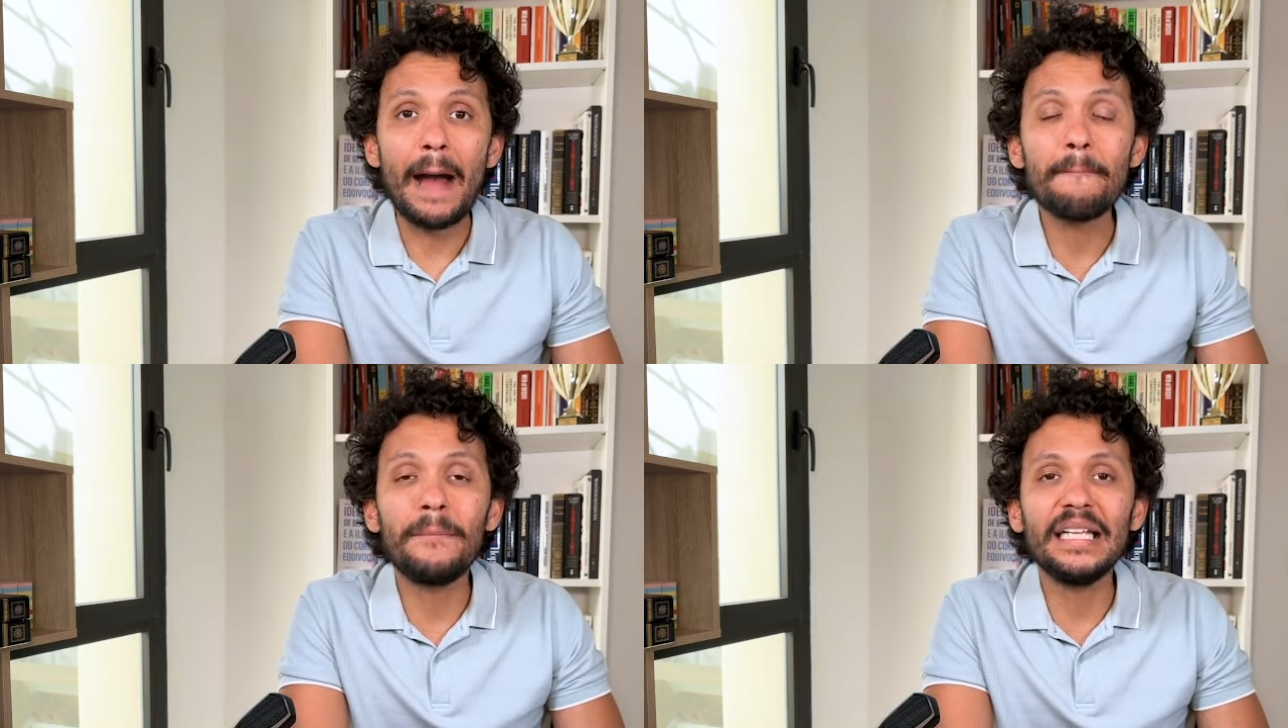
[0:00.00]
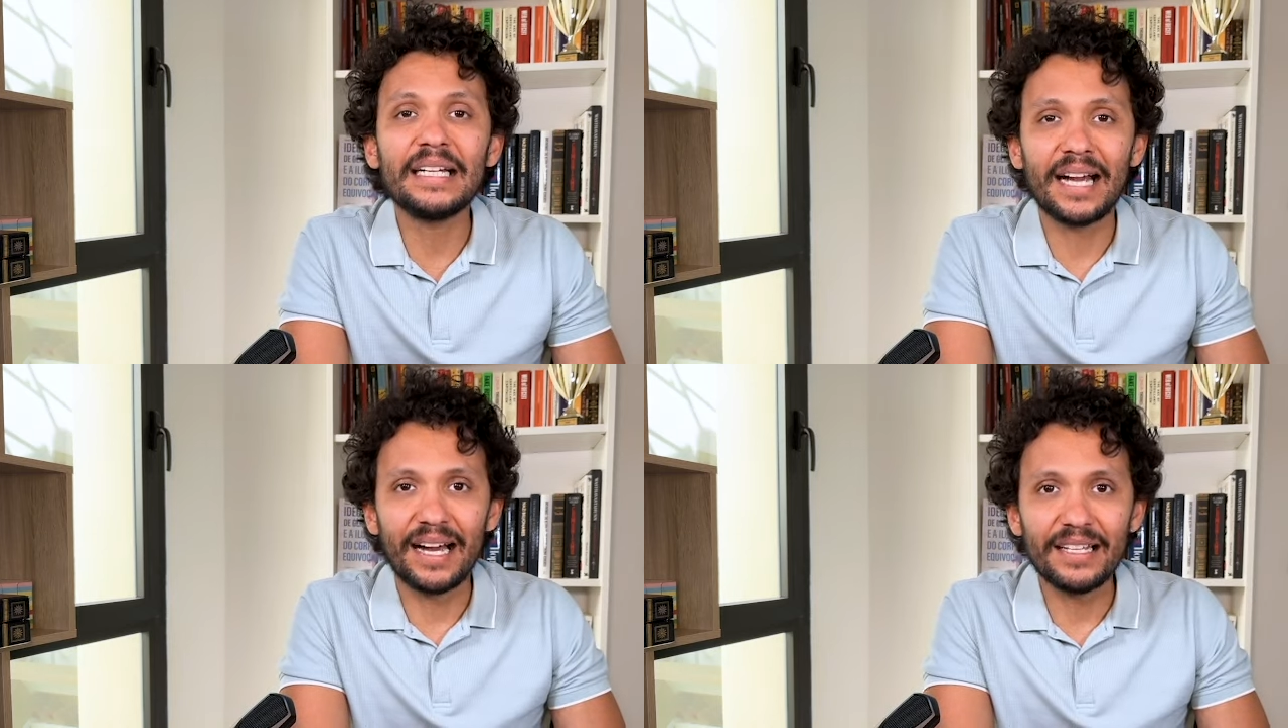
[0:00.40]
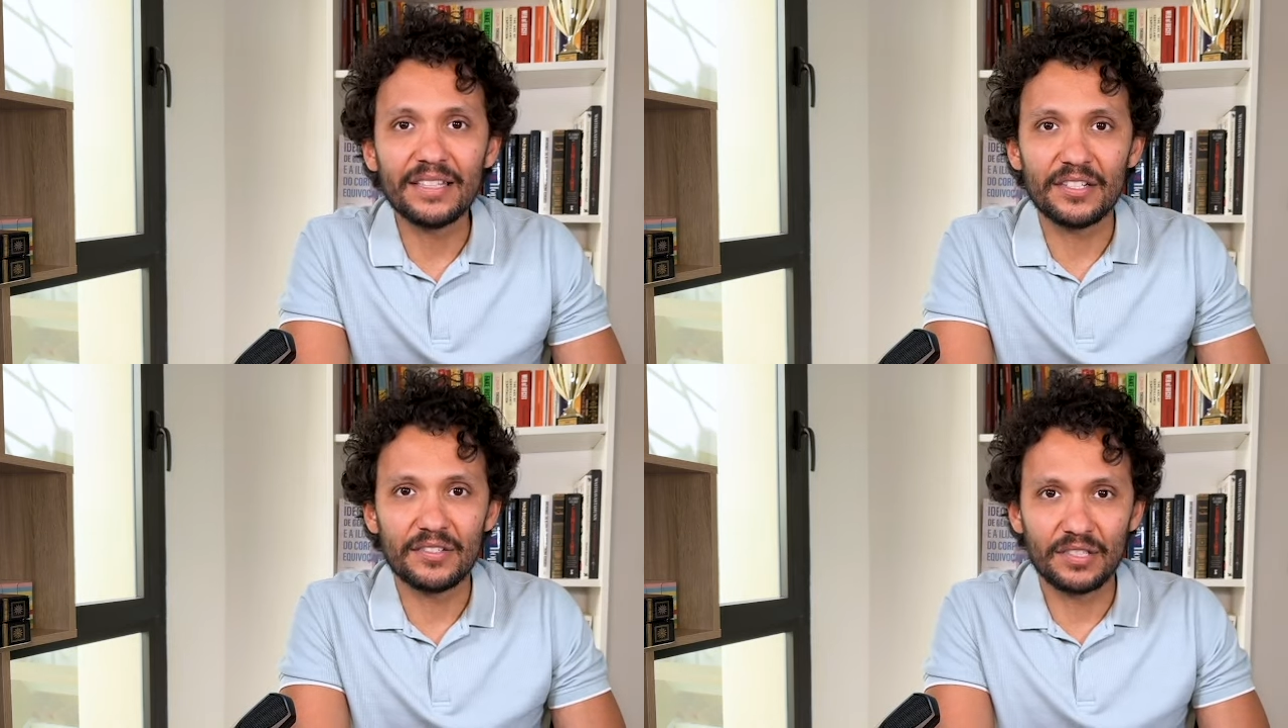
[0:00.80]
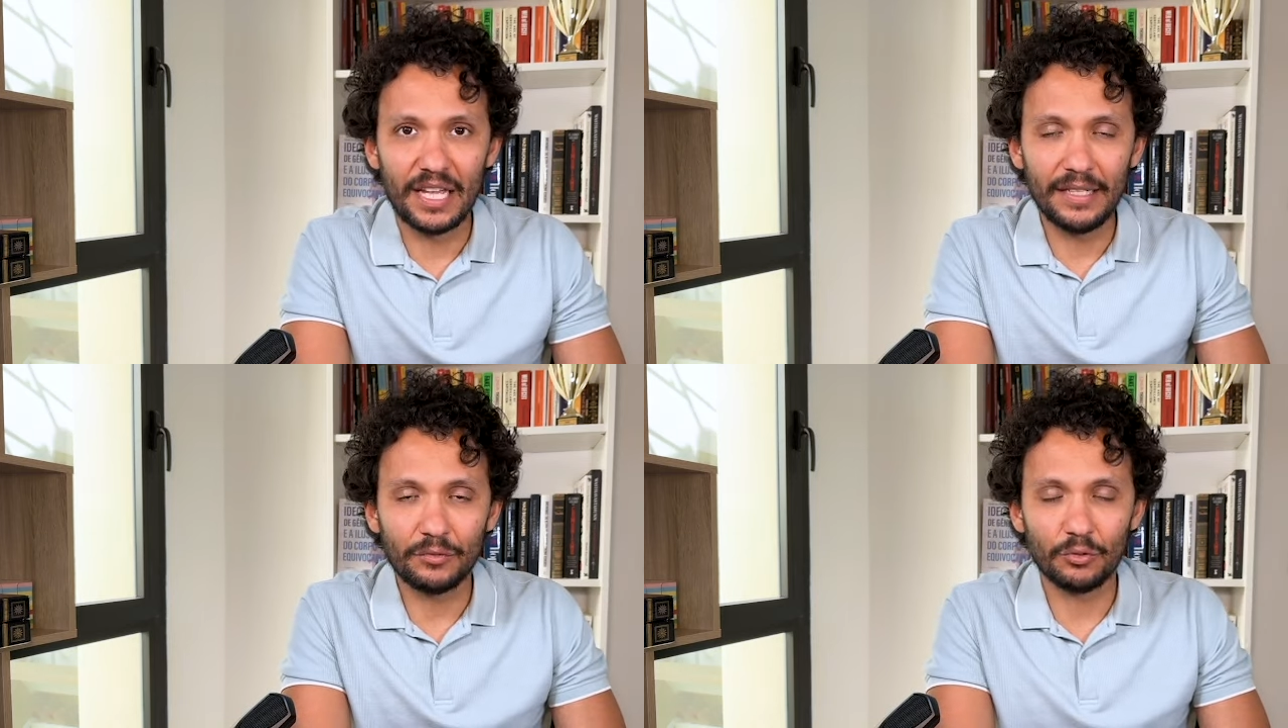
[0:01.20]
aplicadas
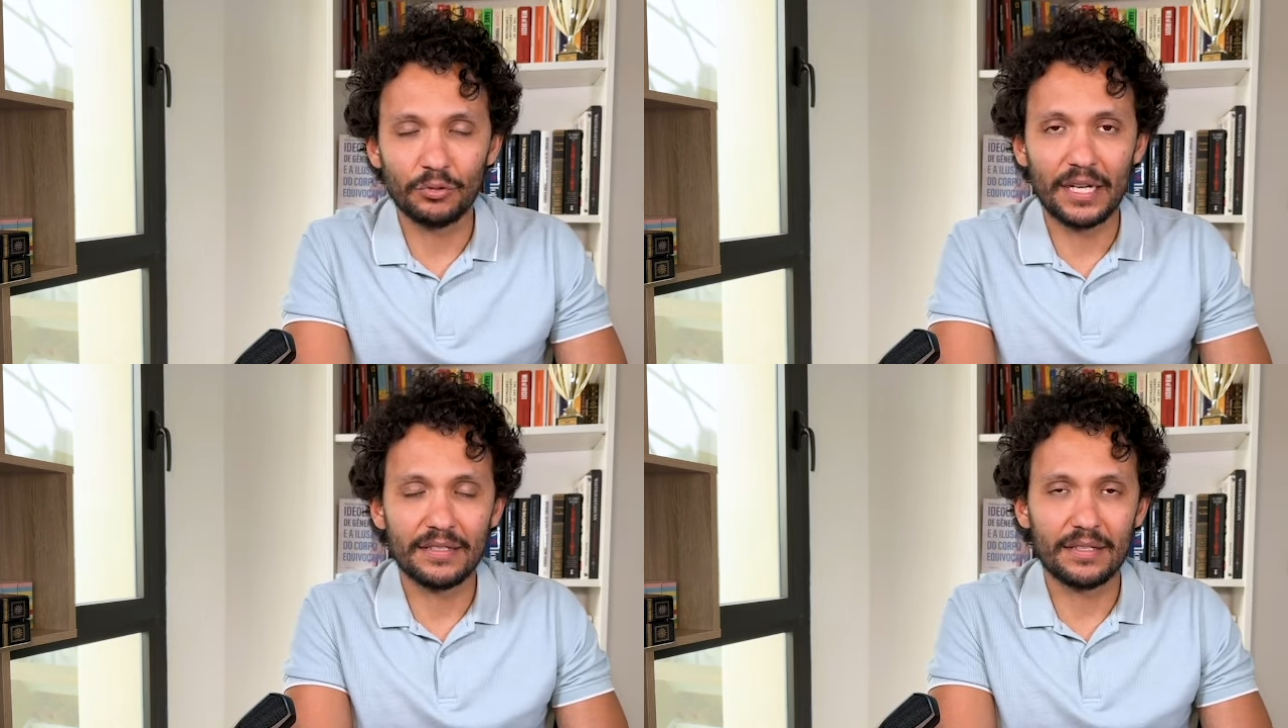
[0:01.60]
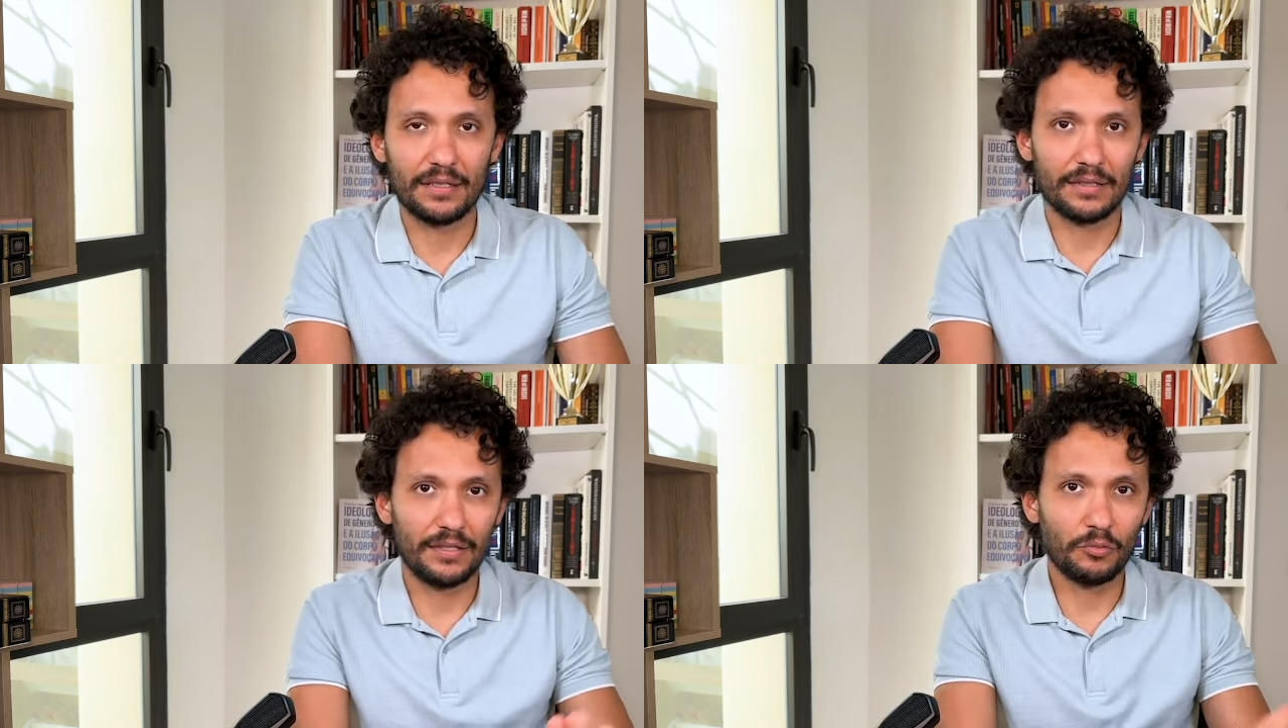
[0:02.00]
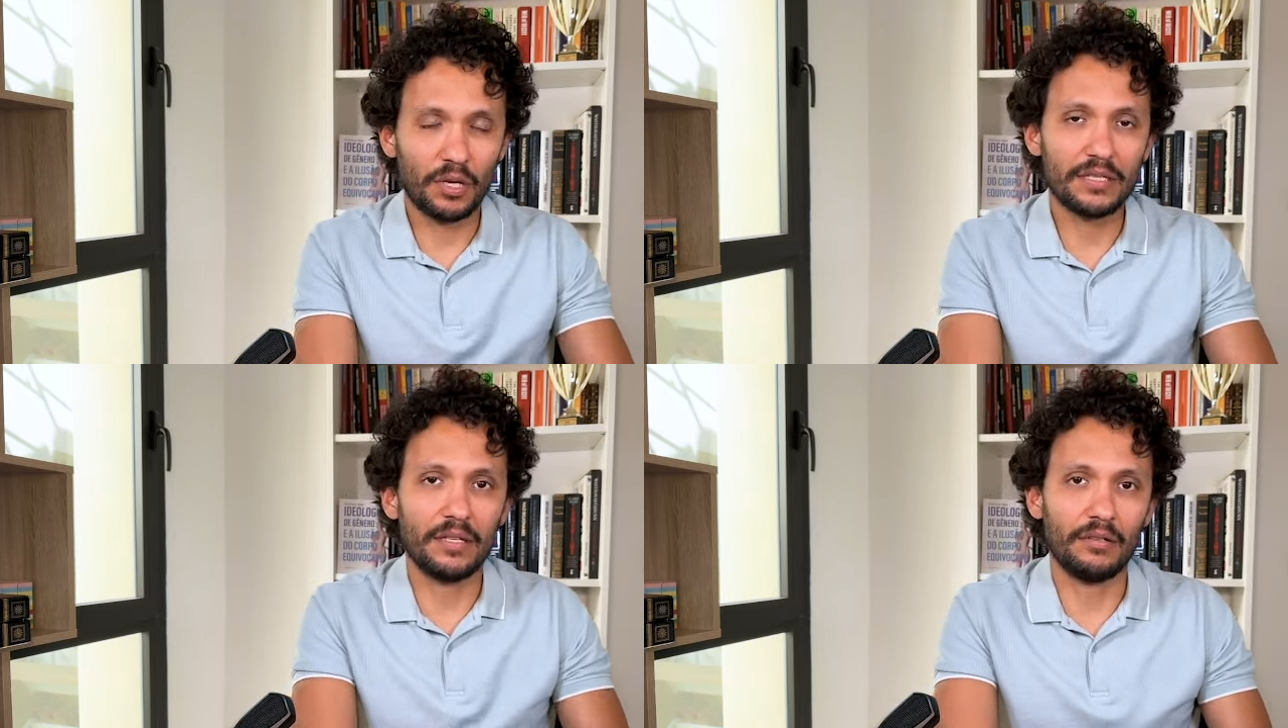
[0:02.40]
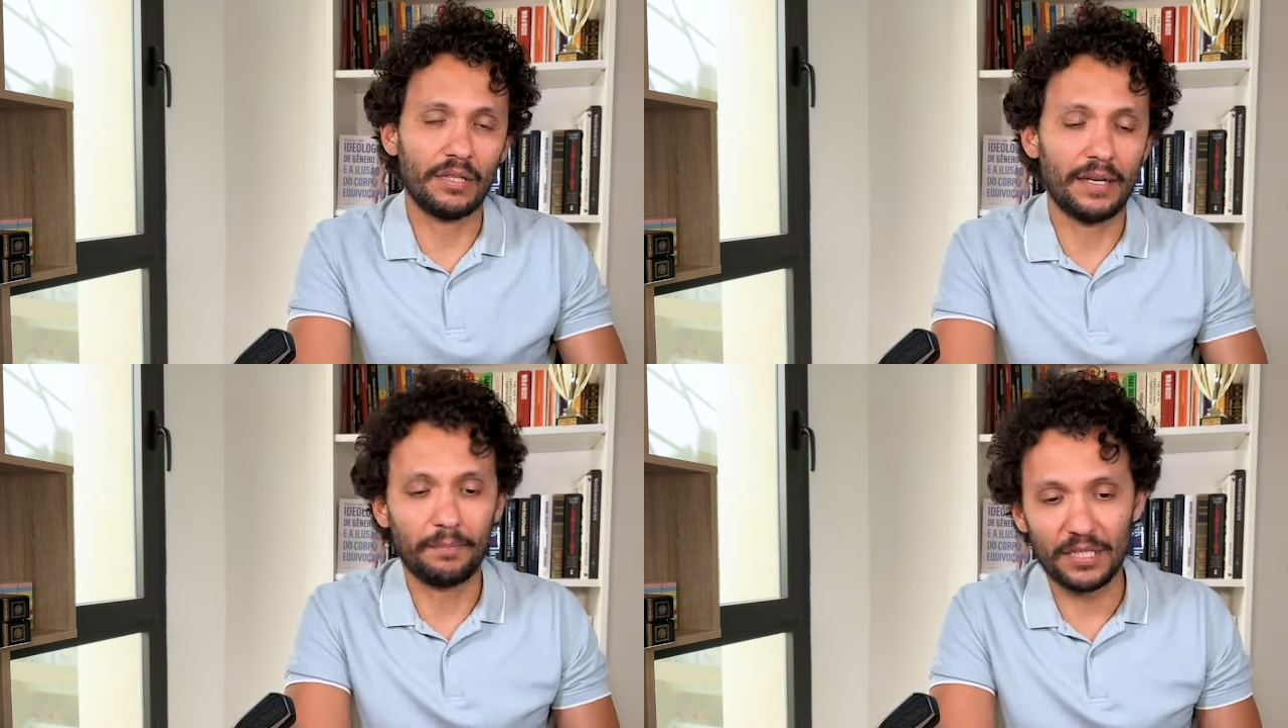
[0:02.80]
dentro dessa situação, né?